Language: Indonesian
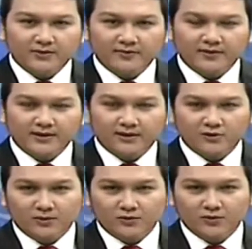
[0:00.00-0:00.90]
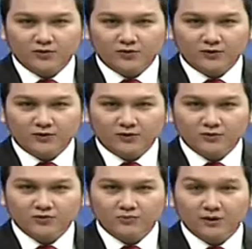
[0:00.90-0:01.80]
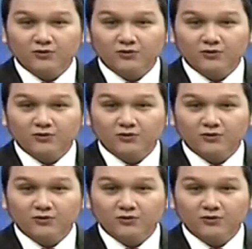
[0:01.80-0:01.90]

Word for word: dimanfaatkan Gubernur Joko Widodo untuk